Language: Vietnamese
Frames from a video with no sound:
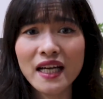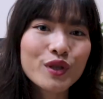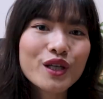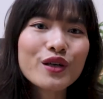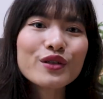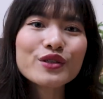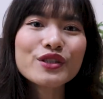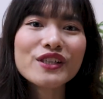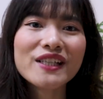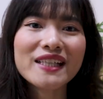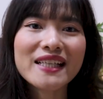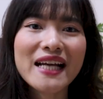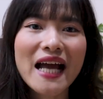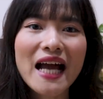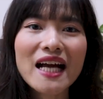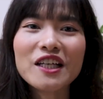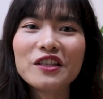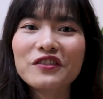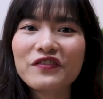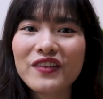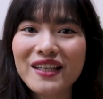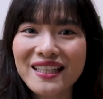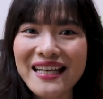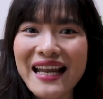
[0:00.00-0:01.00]
một câu chuyện khác
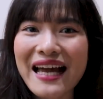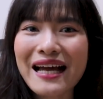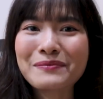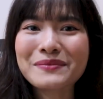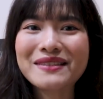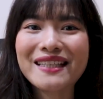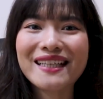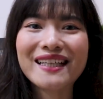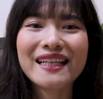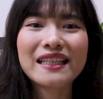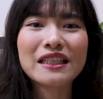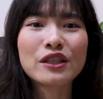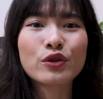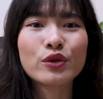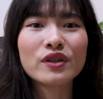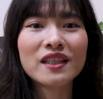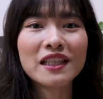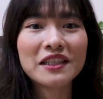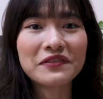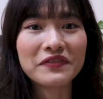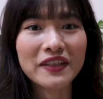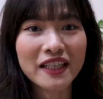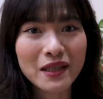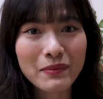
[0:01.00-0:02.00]
ở Việt Nam sẽ gần gũi
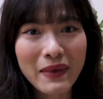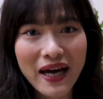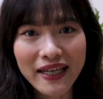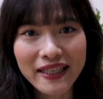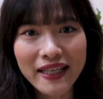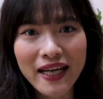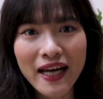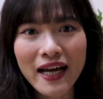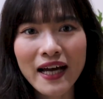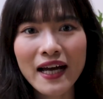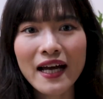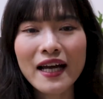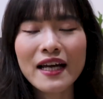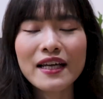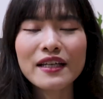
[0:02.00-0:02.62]
hơn với các bạn nha